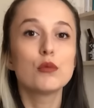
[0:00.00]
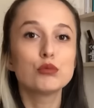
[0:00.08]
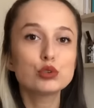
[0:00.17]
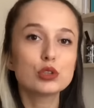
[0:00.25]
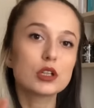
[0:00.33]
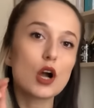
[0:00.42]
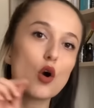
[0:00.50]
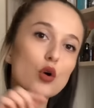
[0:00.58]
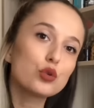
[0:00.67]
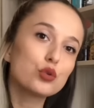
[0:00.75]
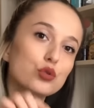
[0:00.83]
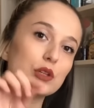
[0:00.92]
mutlaka
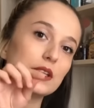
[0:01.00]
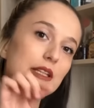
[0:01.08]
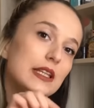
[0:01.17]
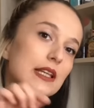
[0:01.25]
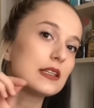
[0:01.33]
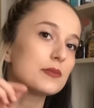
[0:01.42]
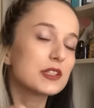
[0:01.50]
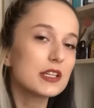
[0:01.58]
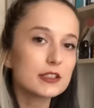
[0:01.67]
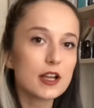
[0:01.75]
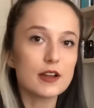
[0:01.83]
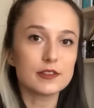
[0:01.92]
o günde dinlediğim
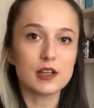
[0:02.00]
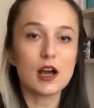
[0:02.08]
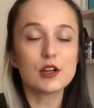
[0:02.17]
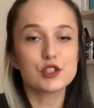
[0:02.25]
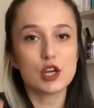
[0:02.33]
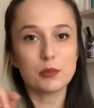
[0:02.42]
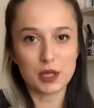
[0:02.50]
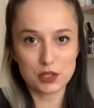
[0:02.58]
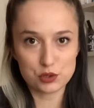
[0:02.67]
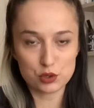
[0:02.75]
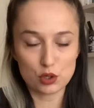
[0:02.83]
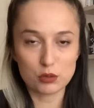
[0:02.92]
ses kaydını akşam
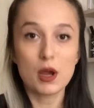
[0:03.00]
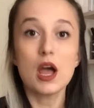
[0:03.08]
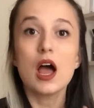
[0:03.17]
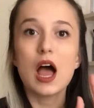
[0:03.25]
geçiriyorum.